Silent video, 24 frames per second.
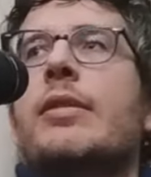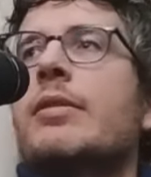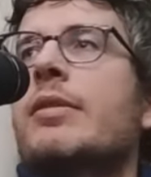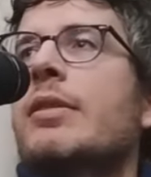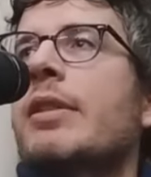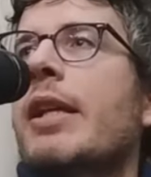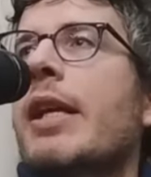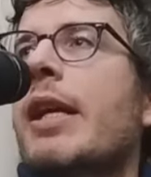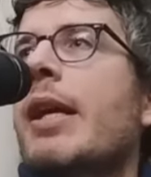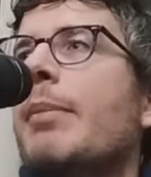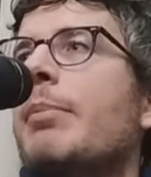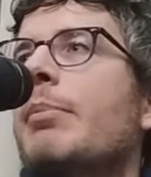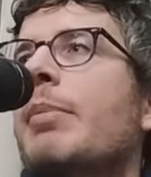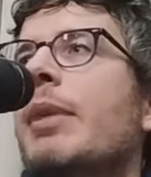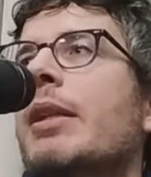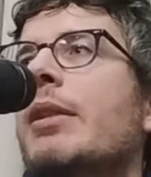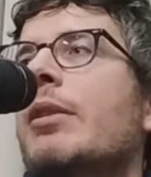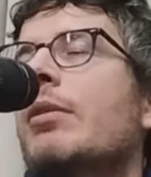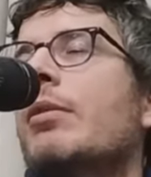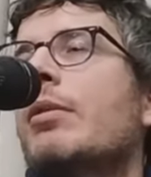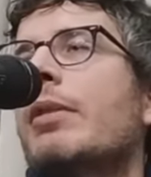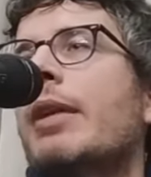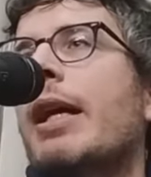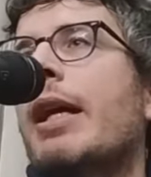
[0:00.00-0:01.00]
si è,
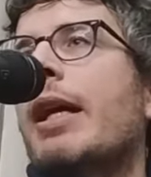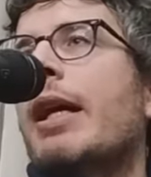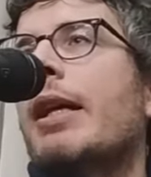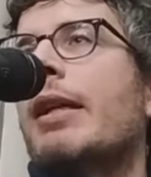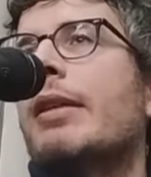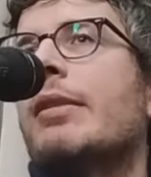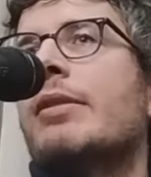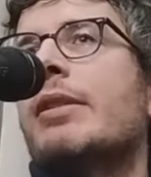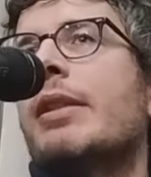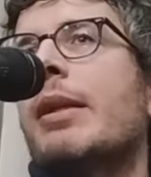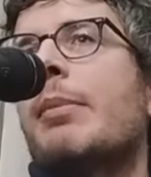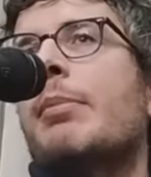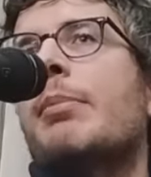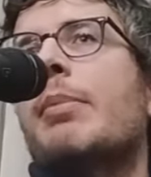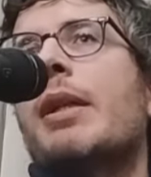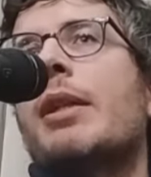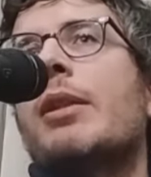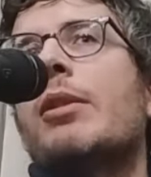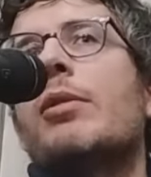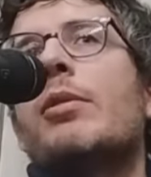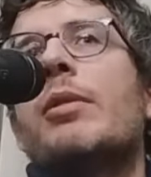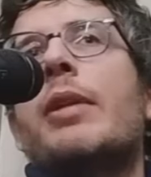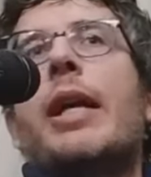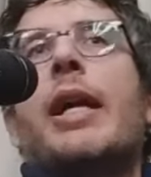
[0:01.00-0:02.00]
abbandonata, si è
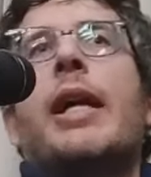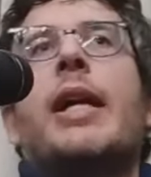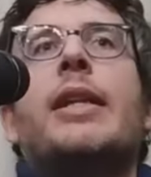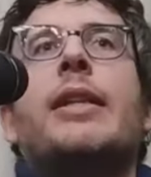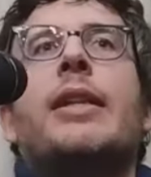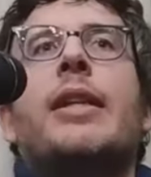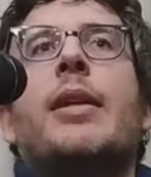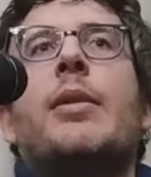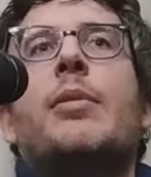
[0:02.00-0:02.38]
abbandonata